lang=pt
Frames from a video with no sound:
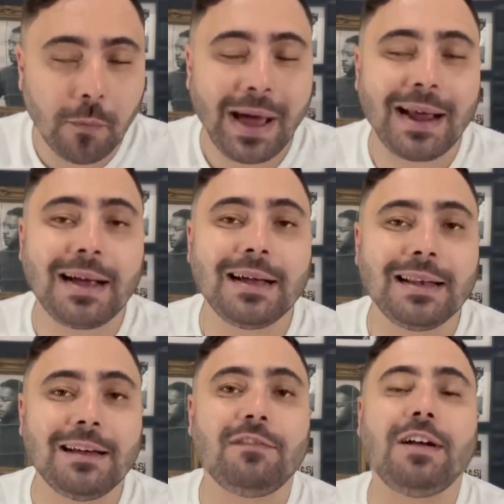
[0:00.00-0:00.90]

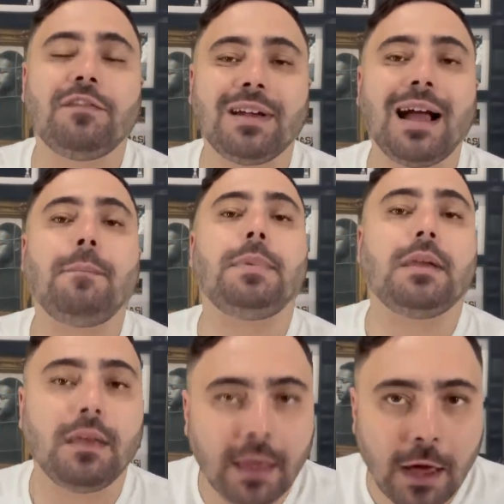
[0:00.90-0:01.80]
Maracanã vai ficar
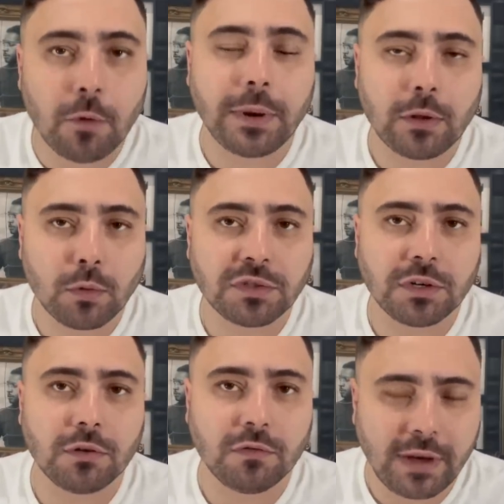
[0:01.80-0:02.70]
pequeno para a
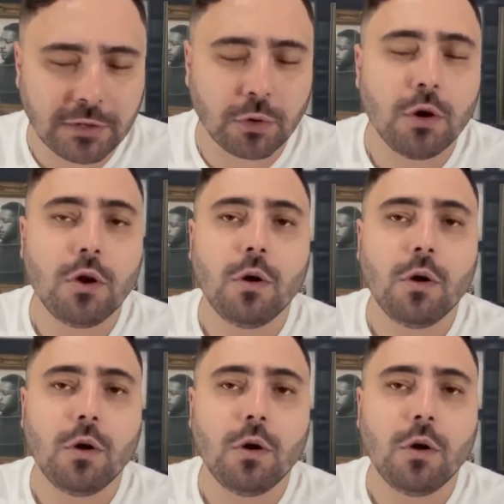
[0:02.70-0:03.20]
torcida do Vasco.